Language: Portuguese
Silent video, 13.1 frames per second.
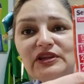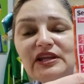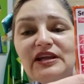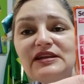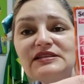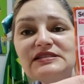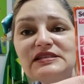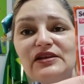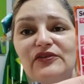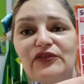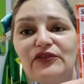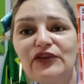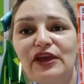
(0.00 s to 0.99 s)

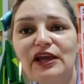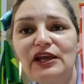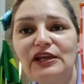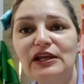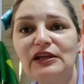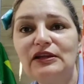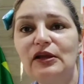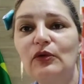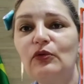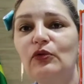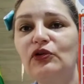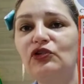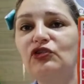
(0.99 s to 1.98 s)
terça-feira.
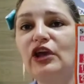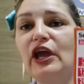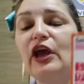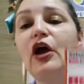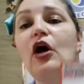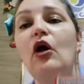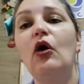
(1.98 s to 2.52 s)
Então hoje é